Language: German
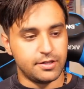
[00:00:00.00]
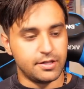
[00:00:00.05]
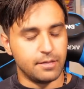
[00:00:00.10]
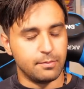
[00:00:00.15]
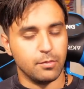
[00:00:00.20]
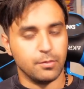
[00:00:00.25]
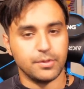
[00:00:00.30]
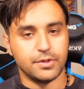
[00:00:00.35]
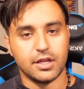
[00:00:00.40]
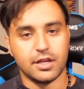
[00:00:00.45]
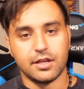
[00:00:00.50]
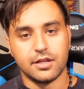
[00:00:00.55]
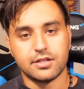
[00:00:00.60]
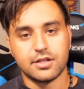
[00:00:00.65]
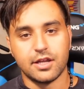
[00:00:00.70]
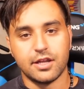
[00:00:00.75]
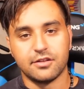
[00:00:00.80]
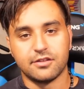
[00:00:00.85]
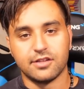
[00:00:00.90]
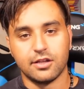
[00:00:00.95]
Ich habe momentan
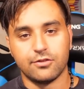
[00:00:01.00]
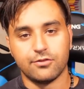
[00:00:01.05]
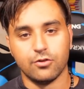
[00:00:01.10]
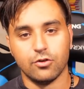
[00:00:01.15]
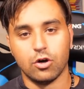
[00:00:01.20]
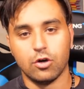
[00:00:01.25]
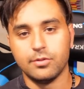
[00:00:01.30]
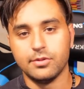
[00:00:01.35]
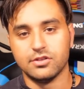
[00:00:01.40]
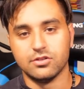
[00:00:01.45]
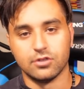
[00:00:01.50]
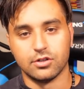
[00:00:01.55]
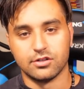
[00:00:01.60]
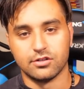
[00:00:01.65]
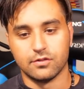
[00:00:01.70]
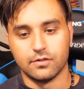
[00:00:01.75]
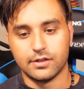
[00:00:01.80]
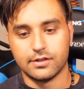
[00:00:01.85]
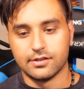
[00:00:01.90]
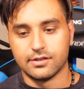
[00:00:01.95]
echt keine Zeit für Hobbys
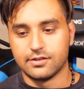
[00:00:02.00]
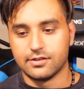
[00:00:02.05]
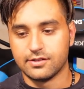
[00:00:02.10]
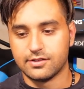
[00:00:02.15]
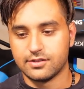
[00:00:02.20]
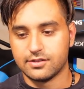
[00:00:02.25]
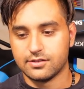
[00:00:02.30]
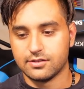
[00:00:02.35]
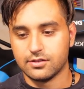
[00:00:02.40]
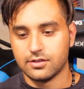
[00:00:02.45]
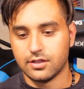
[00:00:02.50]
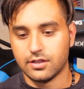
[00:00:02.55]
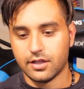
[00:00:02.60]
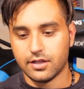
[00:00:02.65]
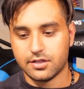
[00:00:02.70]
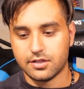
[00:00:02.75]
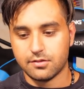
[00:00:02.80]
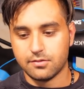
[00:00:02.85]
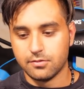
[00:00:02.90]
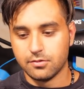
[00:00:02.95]
oder sowas. Es ist
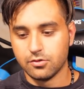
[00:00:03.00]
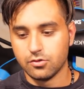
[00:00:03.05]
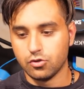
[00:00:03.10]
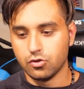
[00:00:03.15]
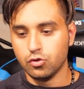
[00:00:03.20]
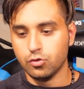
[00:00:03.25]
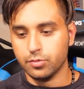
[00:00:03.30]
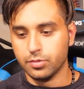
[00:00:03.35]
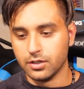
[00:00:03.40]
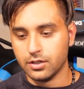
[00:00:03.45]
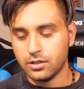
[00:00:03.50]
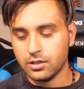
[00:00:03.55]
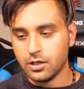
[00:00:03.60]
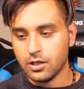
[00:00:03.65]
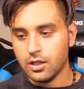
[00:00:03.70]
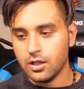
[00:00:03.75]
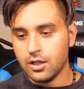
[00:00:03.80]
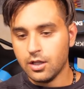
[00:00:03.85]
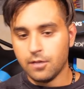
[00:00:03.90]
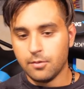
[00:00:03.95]
echt übel.
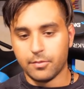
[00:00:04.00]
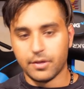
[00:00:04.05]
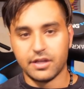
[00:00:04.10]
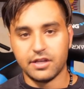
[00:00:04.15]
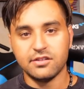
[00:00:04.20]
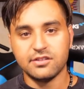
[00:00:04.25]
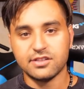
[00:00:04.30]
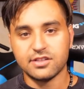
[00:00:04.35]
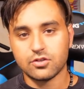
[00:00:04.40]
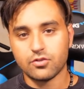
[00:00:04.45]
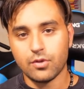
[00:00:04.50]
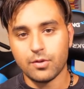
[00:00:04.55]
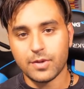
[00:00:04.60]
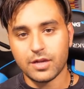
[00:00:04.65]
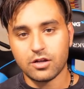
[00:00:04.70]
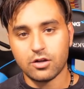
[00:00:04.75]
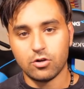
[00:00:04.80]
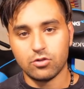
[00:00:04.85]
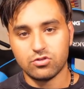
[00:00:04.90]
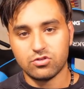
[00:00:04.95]
Mein
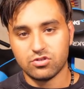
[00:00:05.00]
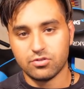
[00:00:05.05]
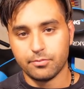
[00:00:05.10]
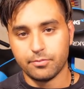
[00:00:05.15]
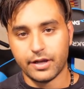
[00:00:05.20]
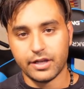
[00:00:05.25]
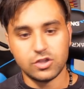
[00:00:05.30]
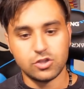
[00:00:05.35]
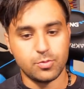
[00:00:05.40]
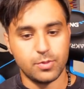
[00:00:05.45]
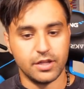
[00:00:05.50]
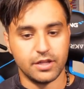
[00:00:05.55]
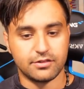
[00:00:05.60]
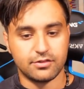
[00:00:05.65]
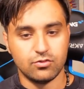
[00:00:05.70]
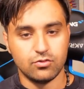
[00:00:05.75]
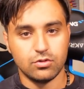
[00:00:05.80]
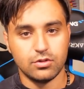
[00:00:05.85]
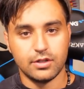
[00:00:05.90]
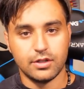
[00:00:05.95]
Instagram-Account zum Beispiel
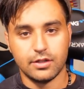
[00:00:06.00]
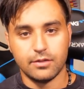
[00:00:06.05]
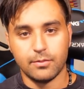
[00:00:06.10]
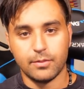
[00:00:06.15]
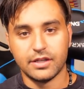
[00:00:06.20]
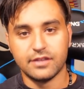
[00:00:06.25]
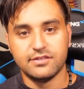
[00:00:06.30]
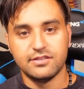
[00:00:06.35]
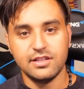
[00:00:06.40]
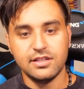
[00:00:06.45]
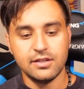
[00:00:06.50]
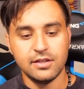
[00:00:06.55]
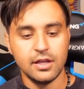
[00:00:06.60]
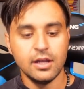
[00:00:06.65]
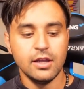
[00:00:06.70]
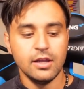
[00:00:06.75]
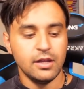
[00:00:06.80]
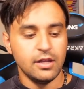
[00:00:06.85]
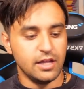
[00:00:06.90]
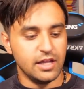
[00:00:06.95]
jetzt nur, ne, man sieht,
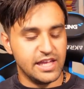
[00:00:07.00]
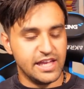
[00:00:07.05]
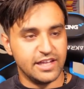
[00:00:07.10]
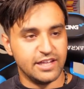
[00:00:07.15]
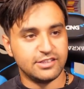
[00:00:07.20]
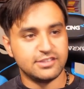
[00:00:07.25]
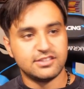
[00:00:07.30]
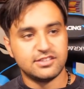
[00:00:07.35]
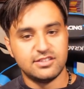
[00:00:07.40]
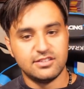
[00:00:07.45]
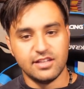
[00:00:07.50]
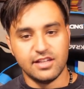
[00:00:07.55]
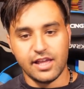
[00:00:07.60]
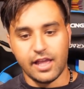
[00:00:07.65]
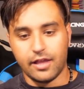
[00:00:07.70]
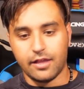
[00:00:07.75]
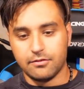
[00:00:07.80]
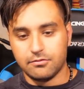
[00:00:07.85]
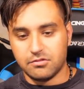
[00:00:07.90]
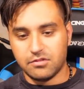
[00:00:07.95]
er ist,
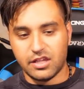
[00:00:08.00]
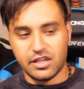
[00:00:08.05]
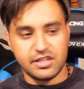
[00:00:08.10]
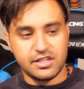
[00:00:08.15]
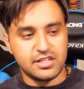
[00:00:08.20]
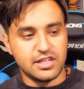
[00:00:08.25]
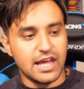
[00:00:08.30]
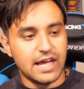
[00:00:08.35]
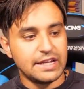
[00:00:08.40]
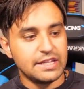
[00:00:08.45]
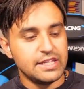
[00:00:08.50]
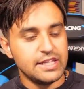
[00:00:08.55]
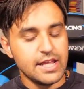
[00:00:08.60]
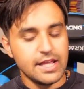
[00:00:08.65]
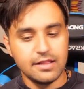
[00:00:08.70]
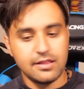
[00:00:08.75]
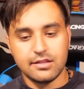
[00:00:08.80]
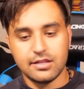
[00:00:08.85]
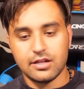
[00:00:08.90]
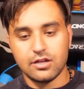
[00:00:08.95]
ich lade
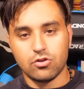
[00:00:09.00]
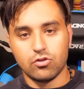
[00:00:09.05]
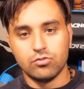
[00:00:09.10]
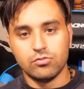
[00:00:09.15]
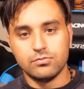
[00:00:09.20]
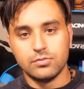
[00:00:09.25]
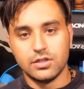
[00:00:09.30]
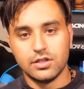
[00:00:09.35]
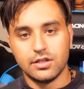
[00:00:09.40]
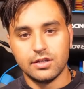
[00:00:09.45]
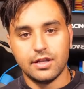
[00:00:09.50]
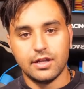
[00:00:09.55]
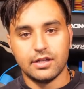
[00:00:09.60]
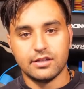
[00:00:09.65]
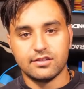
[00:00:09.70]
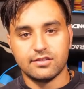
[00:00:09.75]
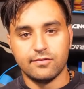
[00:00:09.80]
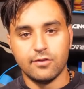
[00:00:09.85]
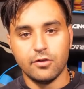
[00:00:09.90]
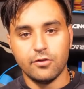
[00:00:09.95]
jeden Tag um
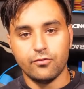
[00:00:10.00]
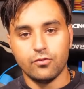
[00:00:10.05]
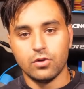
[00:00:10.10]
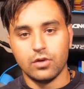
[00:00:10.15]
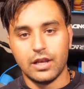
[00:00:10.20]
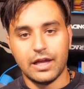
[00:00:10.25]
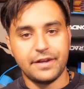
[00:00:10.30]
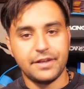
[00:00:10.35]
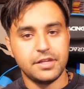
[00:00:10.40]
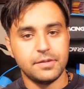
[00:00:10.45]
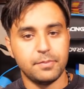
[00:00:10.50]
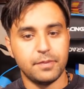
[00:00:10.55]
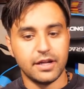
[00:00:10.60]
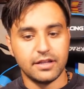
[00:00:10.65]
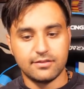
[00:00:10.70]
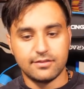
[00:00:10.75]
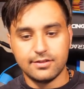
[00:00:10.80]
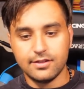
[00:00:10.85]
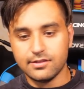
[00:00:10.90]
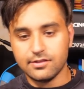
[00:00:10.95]
äh, 12 Uhr, lade ich
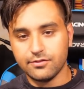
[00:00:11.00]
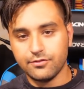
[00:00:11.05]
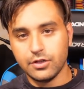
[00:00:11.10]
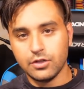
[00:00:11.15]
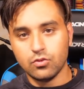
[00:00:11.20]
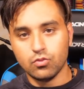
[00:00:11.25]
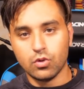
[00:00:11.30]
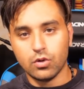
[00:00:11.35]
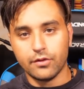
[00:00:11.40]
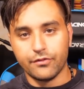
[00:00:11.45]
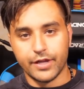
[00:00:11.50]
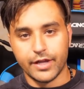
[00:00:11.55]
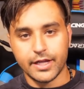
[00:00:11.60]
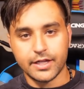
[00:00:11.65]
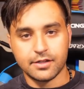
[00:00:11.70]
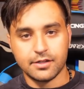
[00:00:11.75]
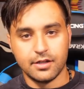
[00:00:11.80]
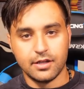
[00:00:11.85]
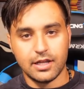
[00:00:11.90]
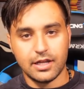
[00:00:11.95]
präzise wie ein
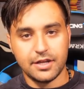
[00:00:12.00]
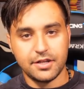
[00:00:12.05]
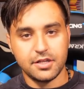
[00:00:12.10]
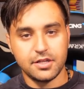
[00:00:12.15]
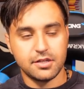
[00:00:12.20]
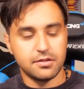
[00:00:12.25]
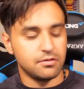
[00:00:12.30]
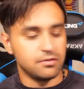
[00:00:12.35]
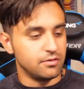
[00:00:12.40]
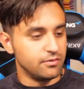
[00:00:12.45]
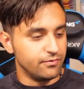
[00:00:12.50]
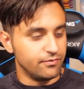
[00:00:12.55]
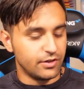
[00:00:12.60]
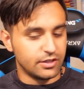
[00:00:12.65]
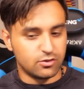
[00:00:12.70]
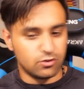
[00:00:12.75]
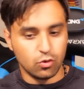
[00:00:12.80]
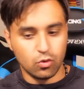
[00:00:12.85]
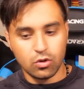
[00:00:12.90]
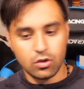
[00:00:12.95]
Uhrwerk, ne, lade ich
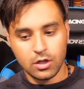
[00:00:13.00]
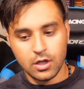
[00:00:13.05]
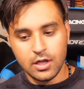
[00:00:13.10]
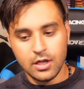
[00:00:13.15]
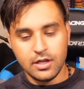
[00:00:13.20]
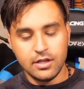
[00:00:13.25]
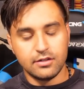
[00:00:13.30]
was hoch.